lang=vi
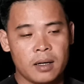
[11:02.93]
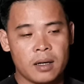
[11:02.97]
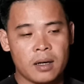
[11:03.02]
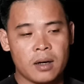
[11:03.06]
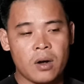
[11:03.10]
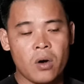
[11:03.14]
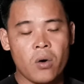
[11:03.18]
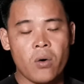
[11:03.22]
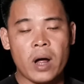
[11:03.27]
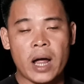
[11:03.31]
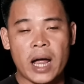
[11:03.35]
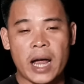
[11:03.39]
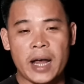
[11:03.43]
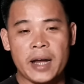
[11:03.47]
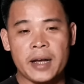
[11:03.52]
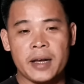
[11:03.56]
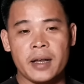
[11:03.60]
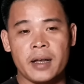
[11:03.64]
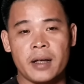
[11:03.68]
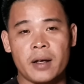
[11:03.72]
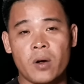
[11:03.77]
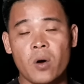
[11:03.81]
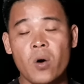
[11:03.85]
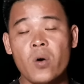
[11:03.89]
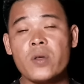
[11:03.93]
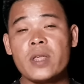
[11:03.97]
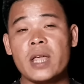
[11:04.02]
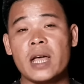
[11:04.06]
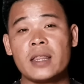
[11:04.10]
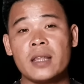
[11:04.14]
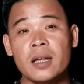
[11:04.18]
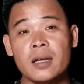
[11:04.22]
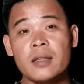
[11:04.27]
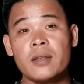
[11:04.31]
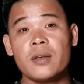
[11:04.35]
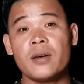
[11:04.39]
cô hai thì cố giải
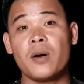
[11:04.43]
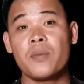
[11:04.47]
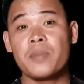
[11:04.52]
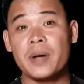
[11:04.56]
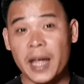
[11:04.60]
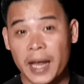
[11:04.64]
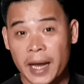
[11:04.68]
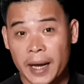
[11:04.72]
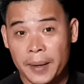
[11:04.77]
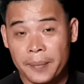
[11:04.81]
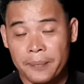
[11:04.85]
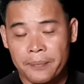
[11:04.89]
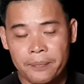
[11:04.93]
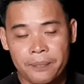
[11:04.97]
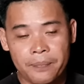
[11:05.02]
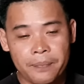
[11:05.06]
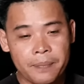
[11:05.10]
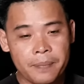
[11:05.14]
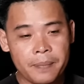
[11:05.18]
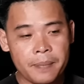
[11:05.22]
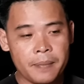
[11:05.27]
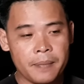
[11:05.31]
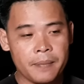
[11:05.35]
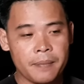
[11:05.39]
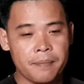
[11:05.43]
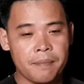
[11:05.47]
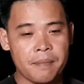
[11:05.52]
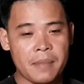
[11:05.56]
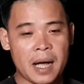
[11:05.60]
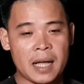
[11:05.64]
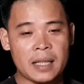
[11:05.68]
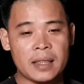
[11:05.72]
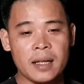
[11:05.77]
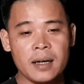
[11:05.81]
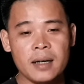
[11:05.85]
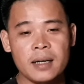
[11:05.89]
thích cho ông nghe
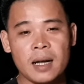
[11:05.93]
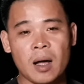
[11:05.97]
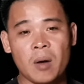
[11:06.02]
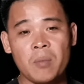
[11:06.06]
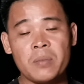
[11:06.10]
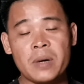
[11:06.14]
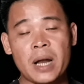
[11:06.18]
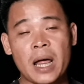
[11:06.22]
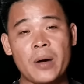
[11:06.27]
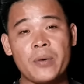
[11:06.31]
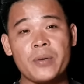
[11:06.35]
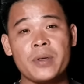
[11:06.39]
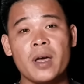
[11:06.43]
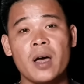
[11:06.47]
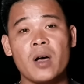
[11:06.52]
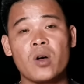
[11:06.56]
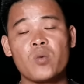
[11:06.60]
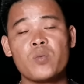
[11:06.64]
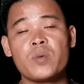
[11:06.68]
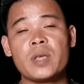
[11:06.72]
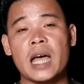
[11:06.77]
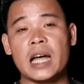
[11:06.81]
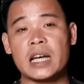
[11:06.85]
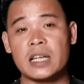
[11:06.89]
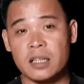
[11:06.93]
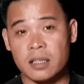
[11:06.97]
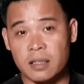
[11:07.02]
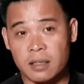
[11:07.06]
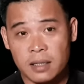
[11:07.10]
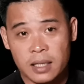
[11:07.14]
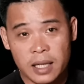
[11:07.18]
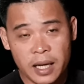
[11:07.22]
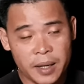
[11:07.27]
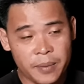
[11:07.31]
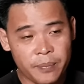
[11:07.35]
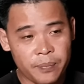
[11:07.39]
mà tính ổng nào giờ cũng gia
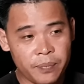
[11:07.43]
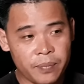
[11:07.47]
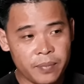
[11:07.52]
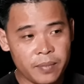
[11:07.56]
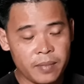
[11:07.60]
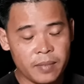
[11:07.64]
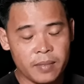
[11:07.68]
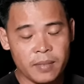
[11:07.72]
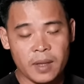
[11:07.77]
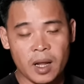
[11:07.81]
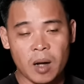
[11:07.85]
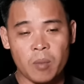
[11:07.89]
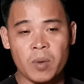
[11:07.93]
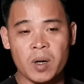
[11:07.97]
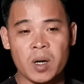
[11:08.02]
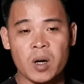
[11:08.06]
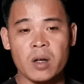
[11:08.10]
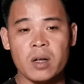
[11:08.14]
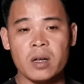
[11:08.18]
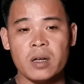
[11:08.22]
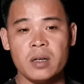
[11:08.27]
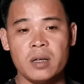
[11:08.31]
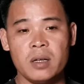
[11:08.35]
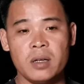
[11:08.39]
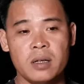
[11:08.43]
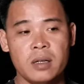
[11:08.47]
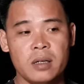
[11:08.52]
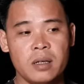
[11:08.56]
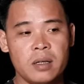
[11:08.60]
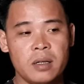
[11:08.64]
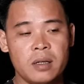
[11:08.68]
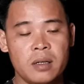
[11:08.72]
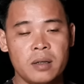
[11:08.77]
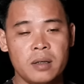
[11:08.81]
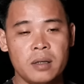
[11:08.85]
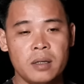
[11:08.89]
trưởng đi ổng mới
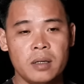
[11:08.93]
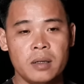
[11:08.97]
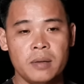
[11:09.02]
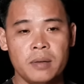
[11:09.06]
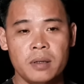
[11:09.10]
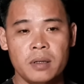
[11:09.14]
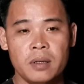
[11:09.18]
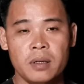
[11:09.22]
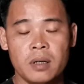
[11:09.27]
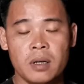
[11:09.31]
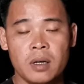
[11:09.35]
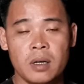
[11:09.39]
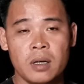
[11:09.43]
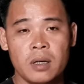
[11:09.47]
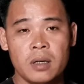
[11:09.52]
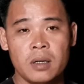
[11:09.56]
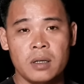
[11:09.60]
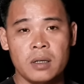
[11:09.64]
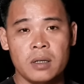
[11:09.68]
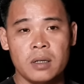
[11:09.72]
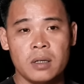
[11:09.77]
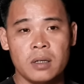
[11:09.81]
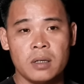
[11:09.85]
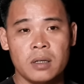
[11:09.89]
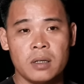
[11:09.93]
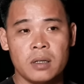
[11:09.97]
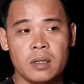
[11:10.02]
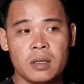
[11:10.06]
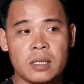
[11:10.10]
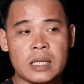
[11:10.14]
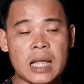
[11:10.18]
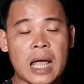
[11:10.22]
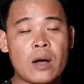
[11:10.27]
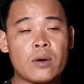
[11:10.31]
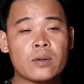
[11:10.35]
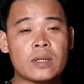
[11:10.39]
nói
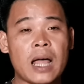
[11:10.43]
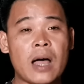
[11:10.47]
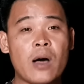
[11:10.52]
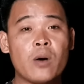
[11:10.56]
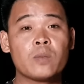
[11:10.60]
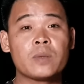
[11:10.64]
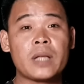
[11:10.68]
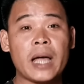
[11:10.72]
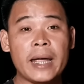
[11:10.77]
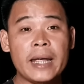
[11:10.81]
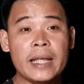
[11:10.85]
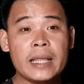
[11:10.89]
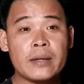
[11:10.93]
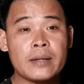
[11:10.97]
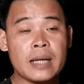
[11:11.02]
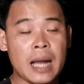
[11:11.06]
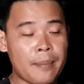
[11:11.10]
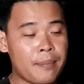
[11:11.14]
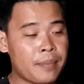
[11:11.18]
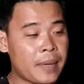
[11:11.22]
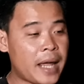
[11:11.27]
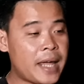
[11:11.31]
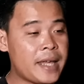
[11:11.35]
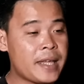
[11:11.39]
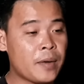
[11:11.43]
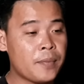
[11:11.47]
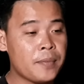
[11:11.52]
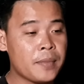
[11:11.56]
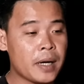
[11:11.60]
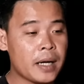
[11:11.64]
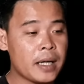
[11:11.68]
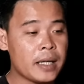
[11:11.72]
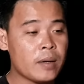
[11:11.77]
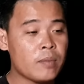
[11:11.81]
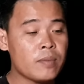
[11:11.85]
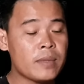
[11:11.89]
sao tao không thấy tao nằm ngay trong
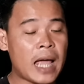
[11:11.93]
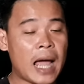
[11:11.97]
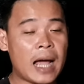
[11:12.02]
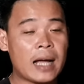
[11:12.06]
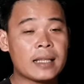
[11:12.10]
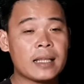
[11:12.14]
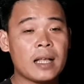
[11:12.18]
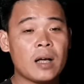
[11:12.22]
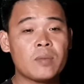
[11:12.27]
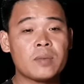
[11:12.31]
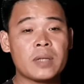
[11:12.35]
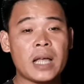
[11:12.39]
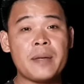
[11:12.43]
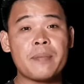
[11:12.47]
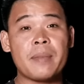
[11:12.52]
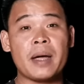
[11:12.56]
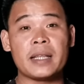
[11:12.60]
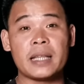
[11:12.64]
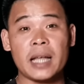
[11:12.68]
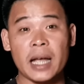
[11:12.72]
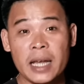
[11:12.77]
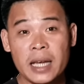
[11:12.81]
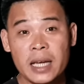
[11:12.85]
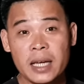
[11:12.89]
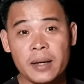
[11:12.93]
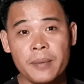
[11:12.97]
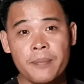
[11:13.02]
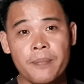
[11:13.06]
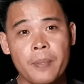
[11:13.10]
cái trong già tao không thấy mày thấy